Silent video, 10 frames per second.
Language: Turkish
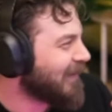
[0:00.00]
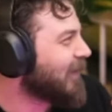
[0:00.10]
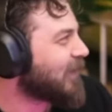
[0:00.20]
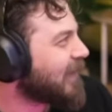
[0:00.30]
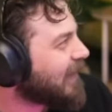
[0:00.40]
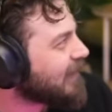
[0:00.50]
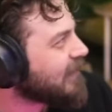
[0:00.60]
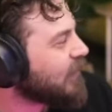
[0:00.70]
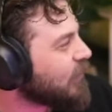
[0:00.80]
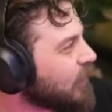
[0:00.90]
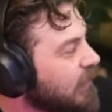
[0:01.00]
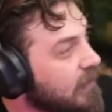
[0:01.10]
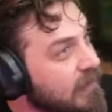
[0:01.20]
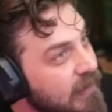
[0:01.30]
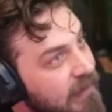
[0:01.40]
Yok Gikas'ta
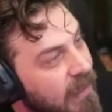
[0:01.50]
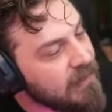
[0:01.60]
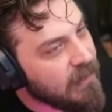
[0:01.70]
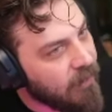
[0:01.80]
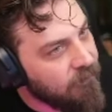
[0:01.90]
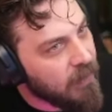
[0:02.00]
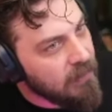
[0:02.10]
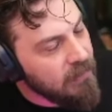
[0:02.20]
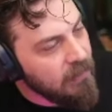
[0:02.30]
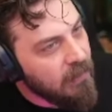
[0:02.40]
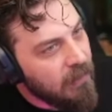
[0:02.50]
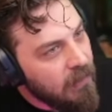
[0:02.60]
Gikas'ın hikayesi daha farklı.